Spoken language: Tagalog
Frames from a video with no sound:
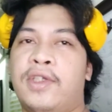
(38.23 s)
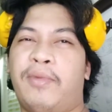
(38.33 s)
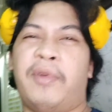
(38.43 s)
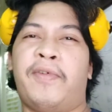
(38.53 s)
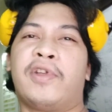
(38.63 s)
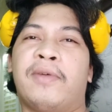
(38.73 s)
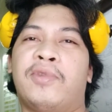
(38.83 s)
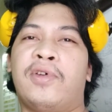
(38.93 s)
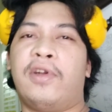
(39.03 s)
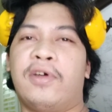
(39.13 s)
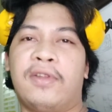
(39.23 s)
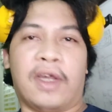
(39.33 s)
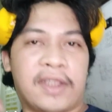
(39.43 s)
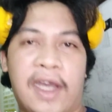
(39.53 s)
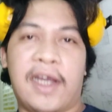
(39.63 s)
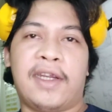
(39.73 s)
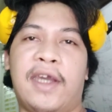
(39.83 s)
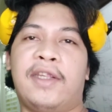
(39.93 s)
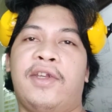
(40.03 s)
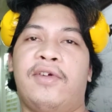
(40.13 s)
So before ta mosulod,
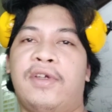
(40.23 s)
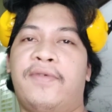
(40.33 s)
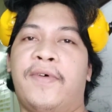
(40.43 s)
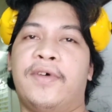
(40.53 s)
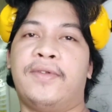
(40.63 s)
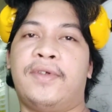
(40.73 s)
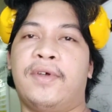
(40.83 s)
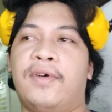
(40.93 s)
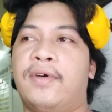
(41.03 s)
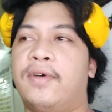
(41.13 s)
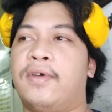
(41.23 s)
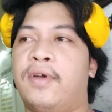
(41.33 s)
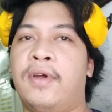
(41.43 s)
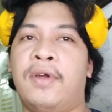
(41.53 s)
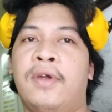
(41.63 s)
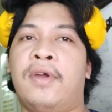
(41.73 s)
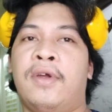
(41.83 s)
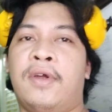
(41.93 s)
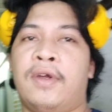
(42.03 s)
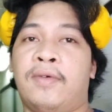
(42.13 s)
tagtangadaan niyo earphones o
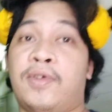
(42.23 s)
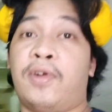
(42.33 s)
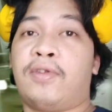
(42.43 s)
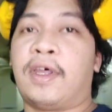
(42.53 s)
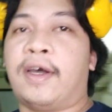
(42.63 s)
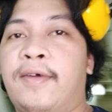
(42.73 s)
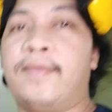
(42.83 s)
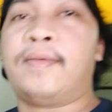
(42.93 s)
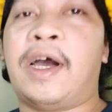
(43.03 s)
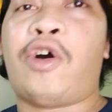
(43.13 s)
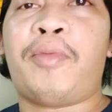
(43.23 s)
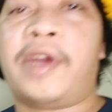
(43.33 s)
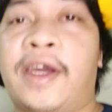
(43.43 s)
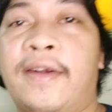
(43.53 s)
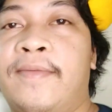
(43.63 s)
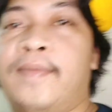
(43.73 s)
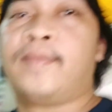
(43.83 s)
sulod ta. Ako Brian.